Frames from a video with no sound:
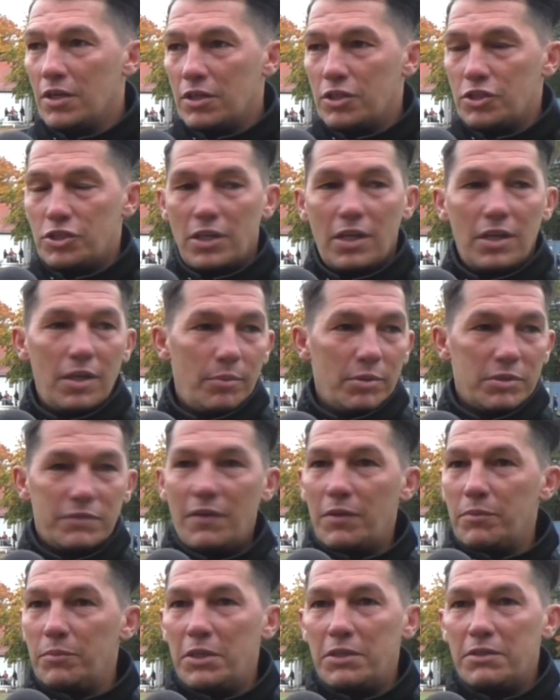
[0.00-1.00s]
gestellt, aber es
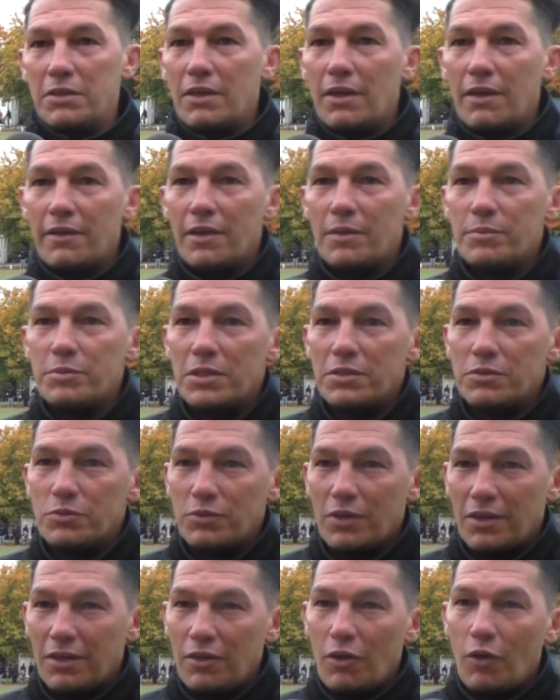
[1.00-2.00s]
war ein Meter, kein Abseits
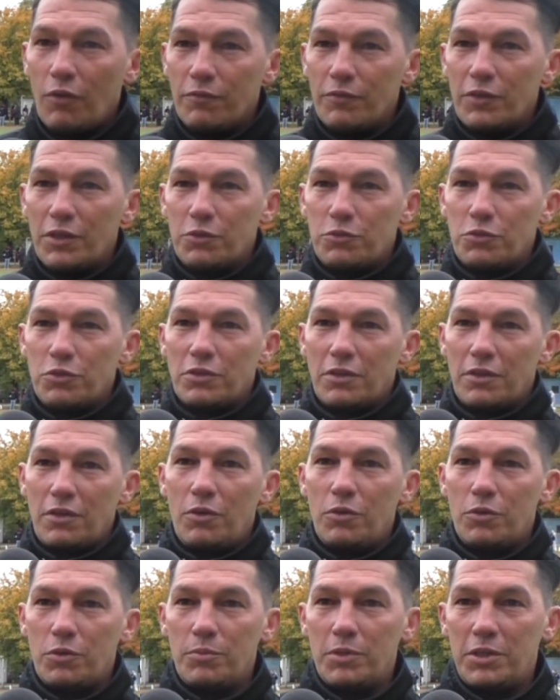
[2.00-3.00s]
und dann laufen wir natürlich dann
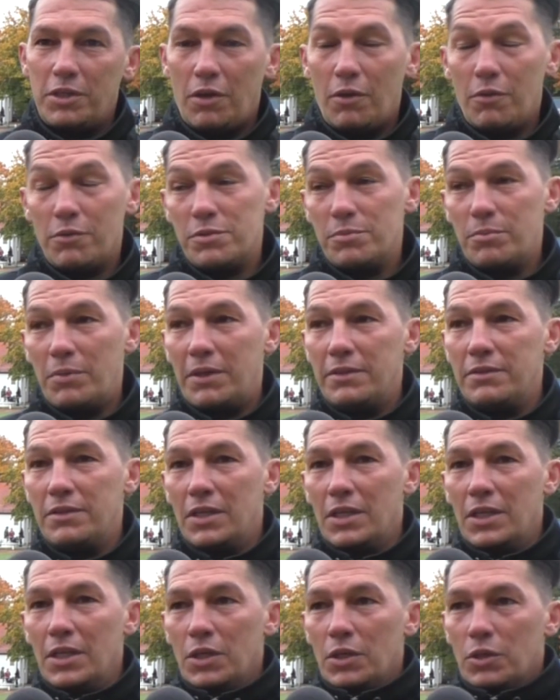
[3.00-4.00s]
auch über die Außenbahn
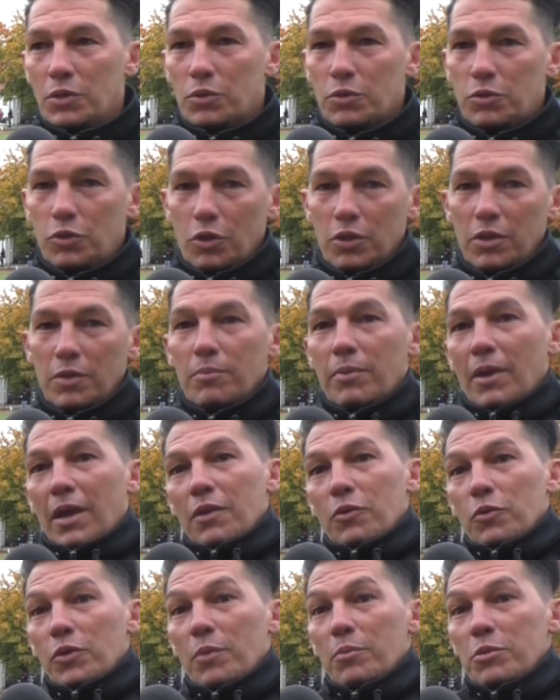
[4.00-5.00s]
und können den
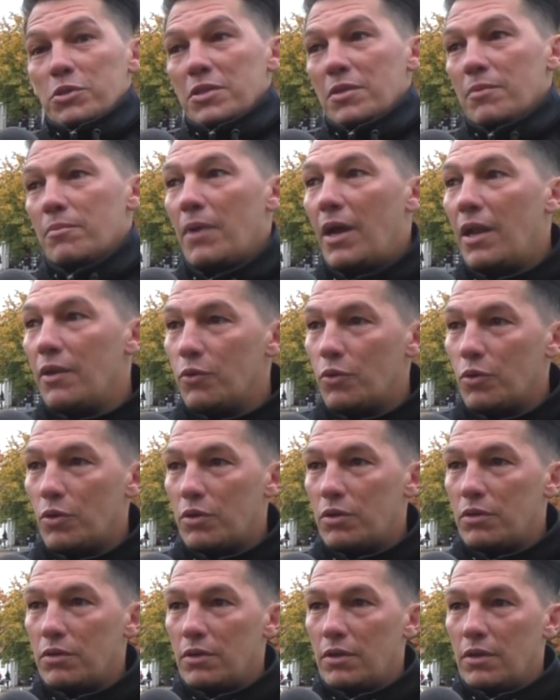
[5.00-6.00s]
Ball oder müssen den Ball nur
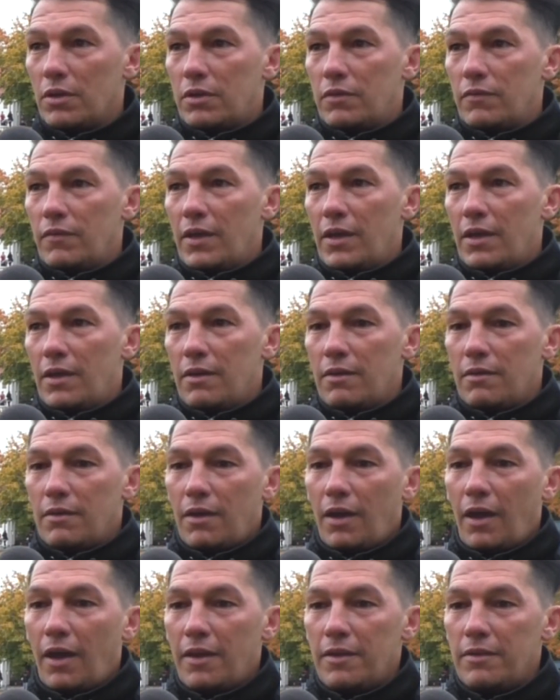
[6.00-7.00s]
noch äh, quer
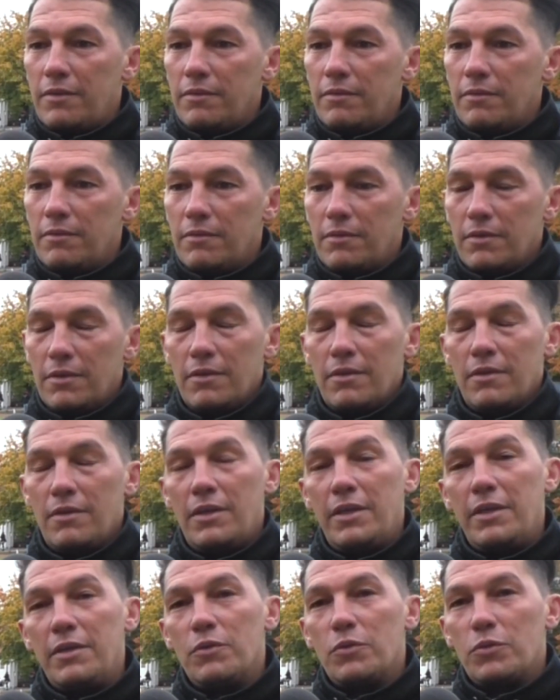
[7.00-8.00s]

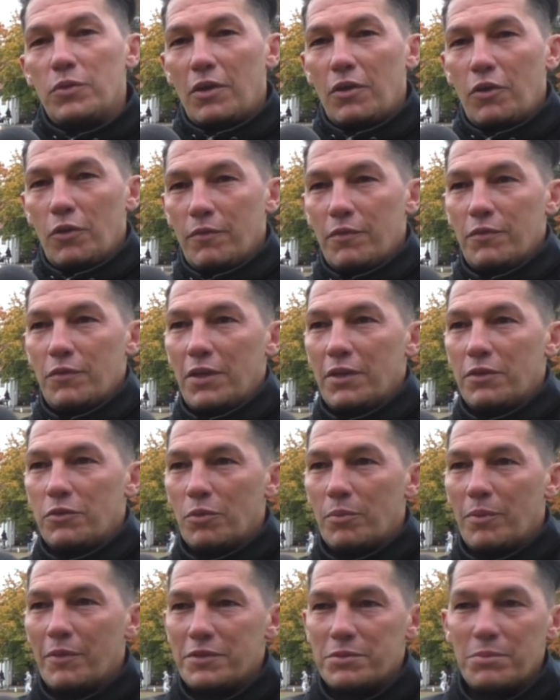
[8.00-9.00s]
reinlegen äh, und dann können wir vielleicht
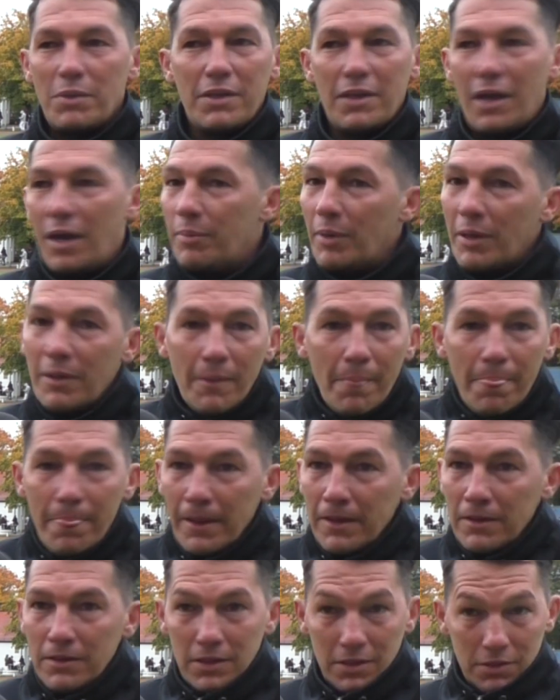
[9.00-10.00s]
nochmal was machen. Aber
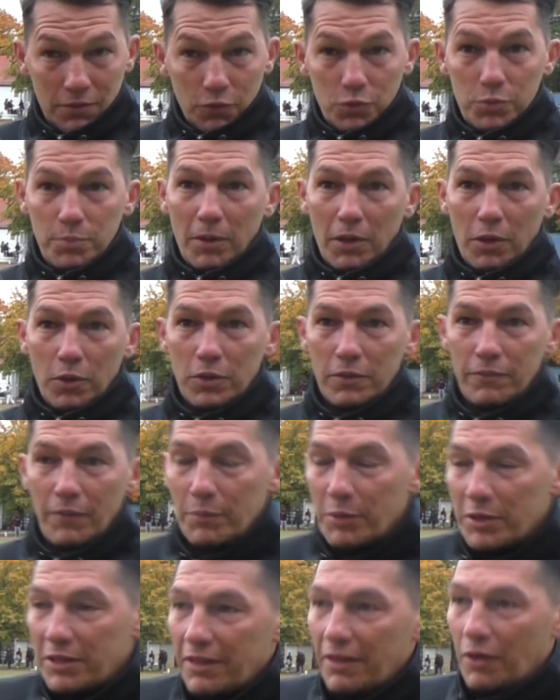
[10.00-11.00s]
ist Fußball auch,
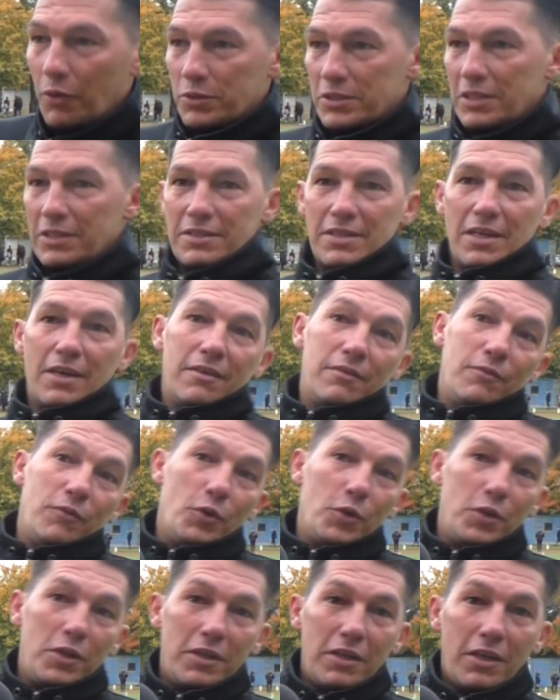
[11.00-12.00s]
wenn man dann auch seine Sachen
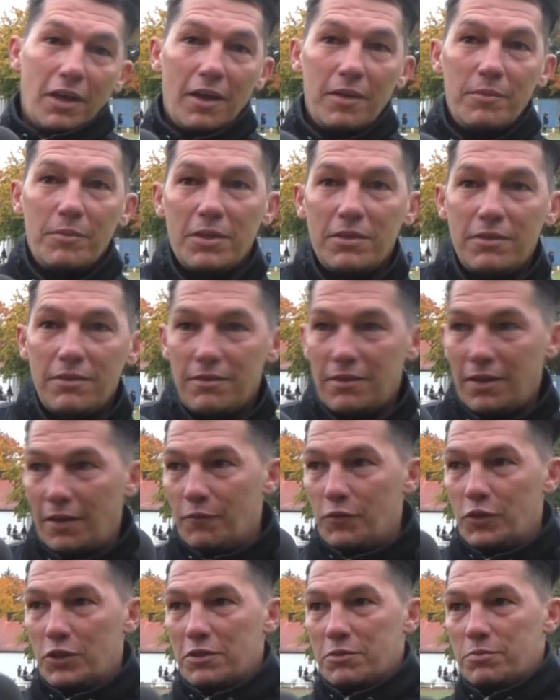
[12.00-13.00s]
vorne nicht reinmacht,
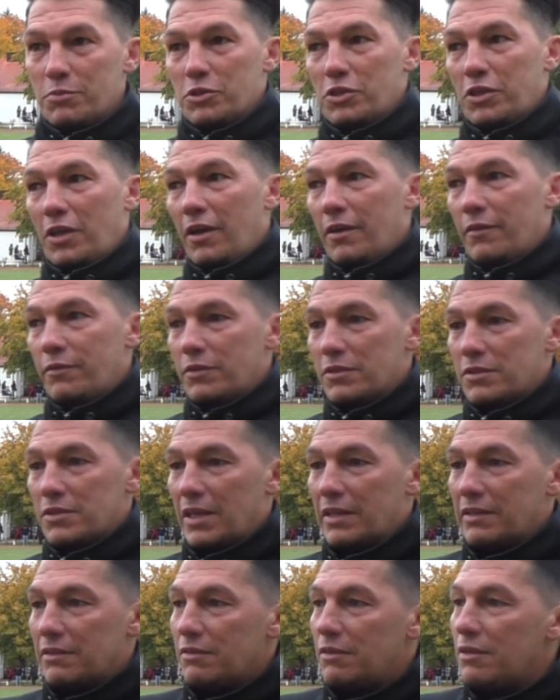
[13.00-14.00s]
dann wird es bestraft. Das
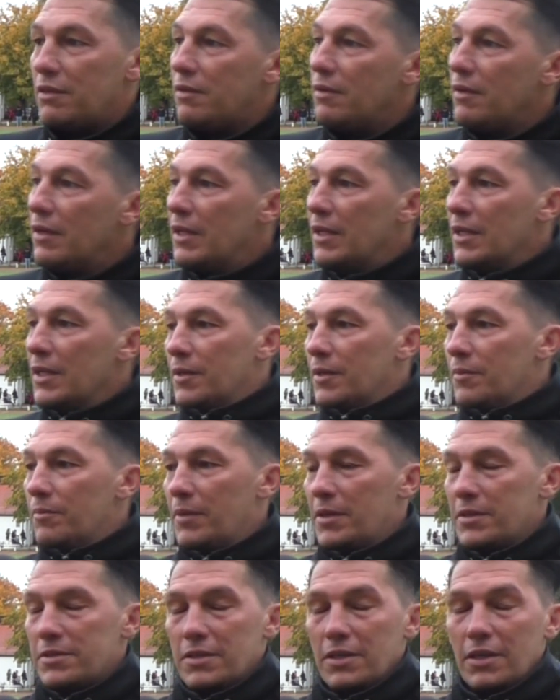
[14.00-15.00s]
hatten die
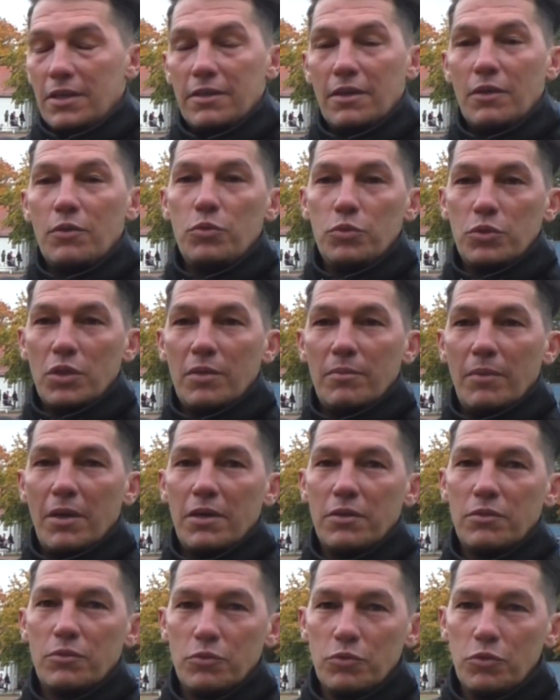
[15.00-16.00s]
Menzinger dann gut
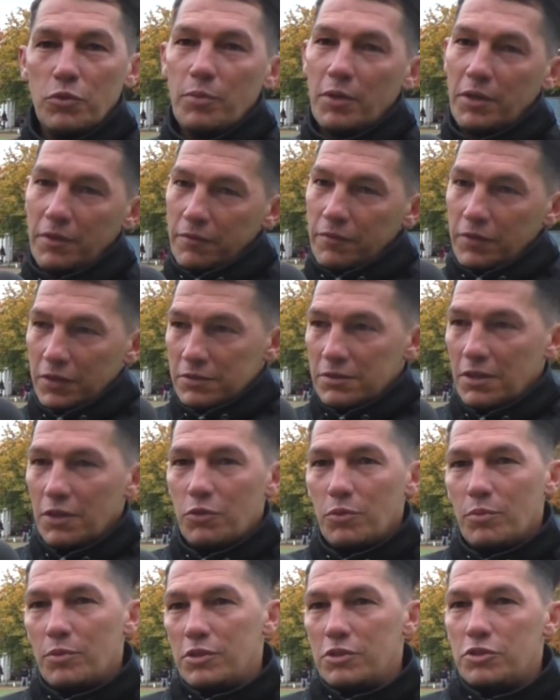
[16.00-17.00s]
gemacht und über, wie
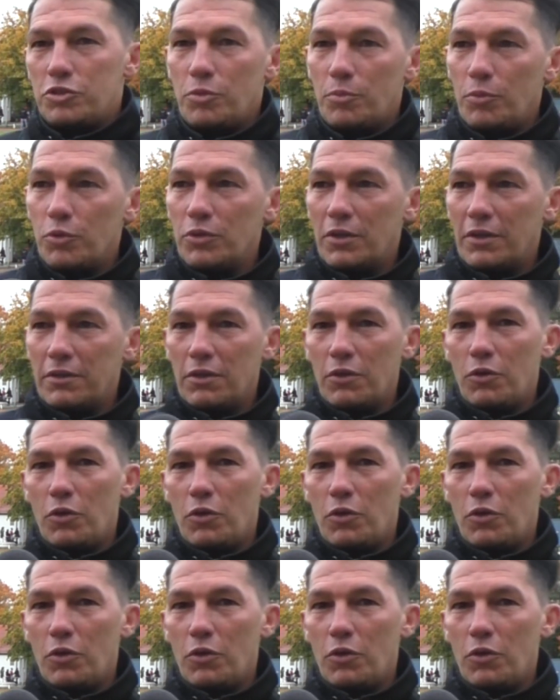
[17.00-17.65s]
gesagt, über die Stimmung dann